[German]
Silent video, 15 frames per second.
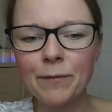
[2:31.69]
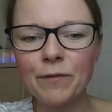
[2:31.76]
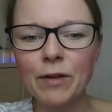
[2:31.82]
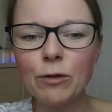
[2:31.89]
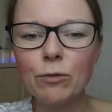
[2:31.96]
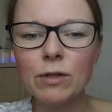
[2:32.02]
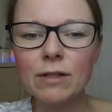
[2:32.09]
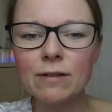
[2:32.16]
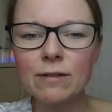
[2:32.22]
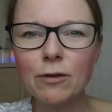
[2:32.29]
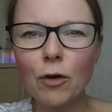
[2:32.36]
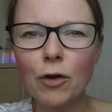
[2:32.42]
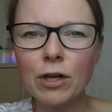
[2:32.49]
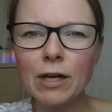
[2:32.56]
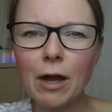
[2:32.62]
Wenn du dir das
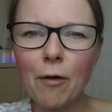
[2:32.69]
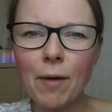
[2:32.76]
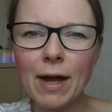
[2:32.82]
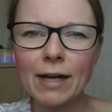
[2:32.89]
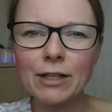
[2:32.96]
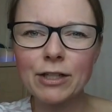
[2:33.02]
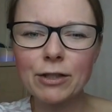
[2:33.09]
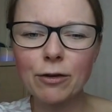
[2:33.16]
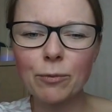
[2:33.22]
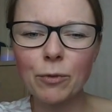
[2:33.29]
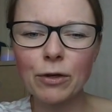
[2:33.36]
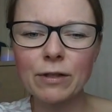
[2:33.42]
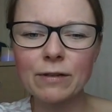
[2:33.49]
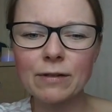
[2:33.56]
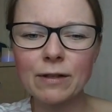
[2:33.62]
noch genauer
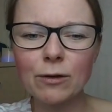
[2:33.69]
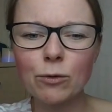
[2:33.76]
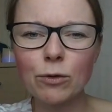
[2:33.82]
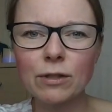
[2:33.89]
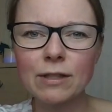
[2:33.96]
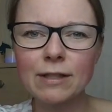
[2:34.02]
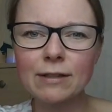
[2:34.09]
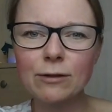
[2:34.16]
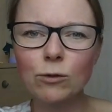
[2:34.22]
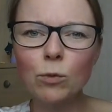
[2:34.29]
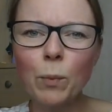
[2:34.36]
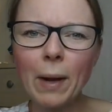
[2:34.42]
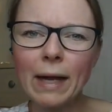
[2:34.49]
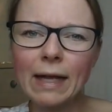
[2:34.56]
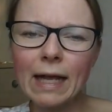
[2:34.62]
anschauen möchtest, dann guck dir das
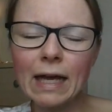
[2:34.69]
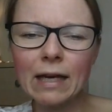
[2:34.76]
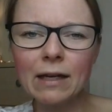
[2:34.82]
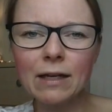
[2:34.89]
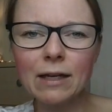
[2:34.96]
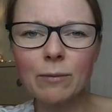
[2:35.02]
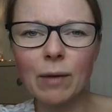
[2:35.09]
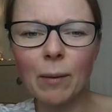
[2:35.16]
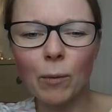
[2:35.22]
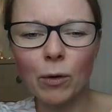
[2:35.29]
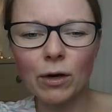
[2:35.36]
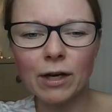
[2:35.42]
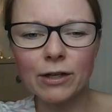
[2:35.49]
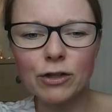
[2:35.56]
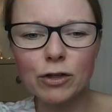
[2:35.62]
super gerne in
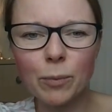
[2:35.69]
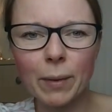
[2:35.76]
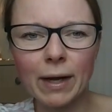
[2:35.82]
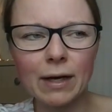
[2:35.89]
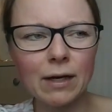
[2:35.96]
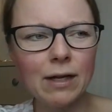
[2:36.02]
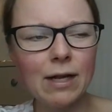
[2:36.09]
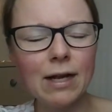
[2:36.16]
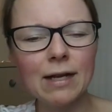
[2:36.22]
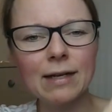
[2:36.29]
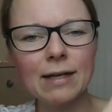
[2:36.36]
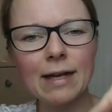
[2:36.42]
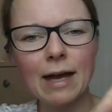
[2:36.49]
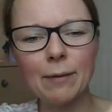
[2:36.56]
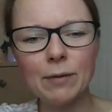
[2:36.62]
meinem Online-Shop an.
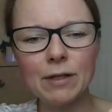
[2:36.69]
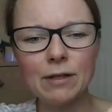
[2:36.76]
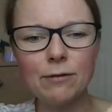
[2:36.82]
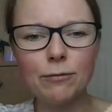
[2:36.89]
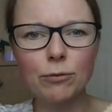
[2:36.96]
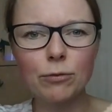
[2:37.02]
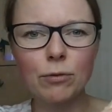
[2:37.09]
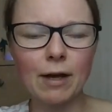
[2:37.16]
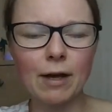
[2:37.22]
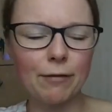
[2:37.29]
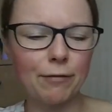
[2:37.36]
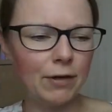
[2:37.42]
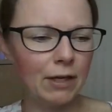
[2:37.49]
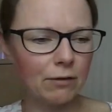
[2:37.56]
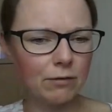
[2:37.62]
Da habe ich die
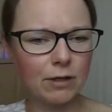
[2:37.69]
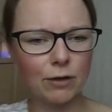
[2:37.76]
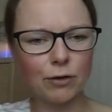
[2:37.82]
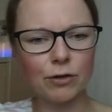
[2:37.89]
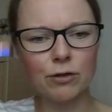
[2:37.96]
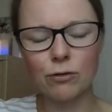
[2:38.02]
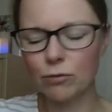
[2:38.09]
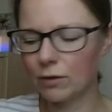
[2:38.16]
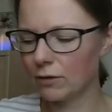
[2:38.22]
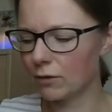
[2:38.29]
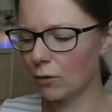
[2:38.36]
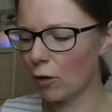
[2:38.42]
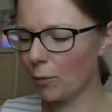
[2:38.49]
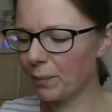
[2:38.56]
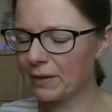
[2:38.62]
fotografiert und da kannst du das
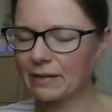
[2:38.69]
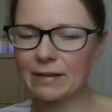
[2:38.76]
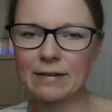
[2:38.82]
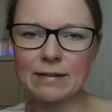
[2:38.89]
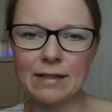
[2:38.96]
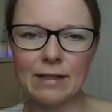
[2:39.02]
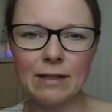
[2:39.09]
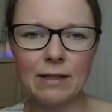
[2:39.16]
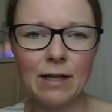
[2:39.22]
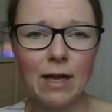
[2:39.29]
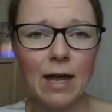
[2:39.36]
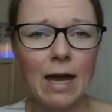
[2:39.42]
noch besser sehen.